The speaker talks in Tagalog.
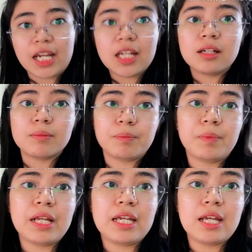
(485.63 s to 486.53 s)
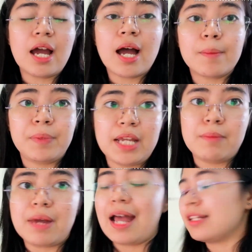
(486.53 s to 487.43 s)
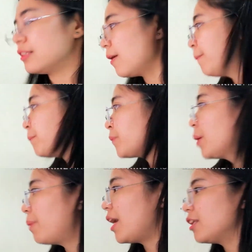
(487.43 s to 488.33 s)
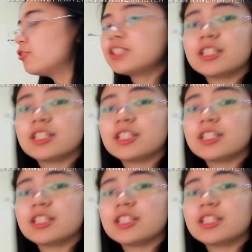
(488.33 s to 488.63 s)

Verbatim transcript: eight play, uh, play mat para doon